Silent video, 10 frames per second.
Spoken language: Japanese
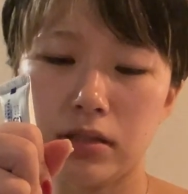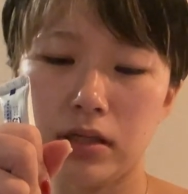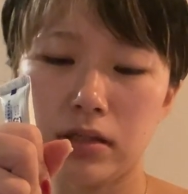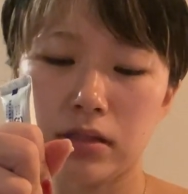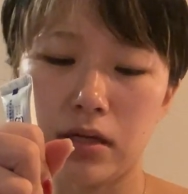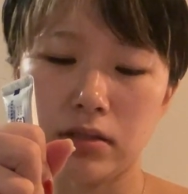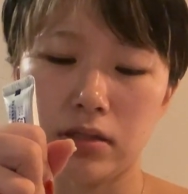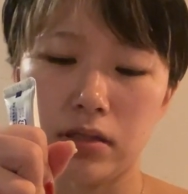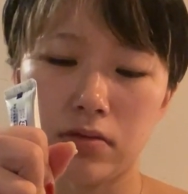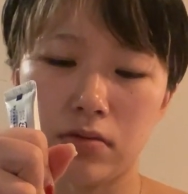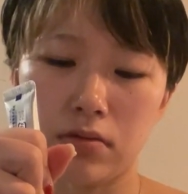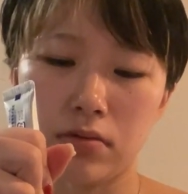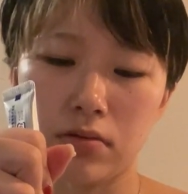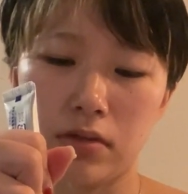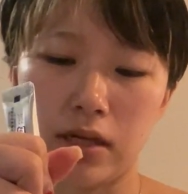
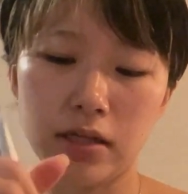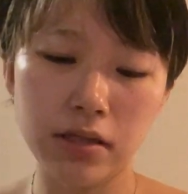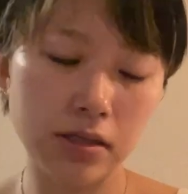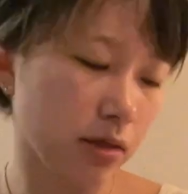1234567